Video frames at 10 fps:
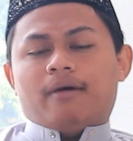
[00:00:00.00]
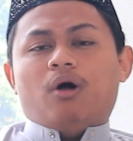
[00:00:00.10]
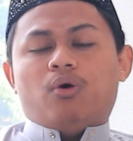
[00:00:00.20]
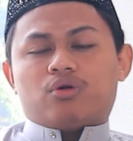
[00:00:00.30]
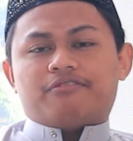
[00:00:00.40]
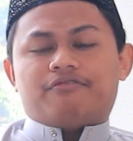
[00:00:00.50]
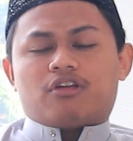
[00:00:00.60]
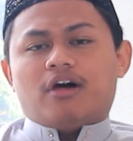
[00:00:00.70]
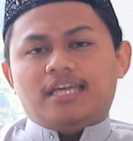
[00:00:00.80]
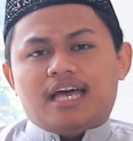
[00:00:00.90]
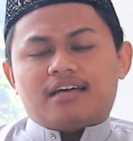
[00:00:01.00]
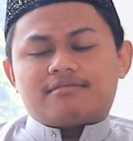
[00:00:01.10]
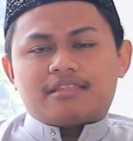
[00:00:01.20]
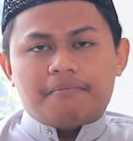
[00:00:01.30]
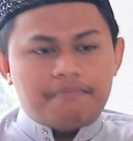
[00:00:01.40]
Huruf ro yang
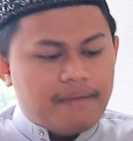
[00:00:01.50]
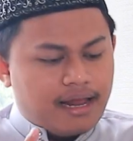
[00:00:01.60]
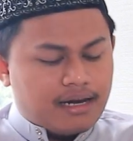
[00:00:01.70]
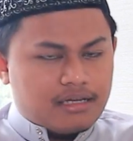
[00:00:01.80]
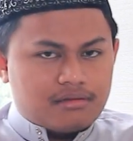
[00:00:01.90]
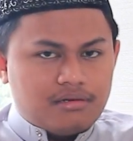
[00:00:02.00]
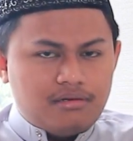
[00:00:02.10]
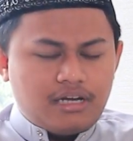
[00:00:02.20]
tebal itu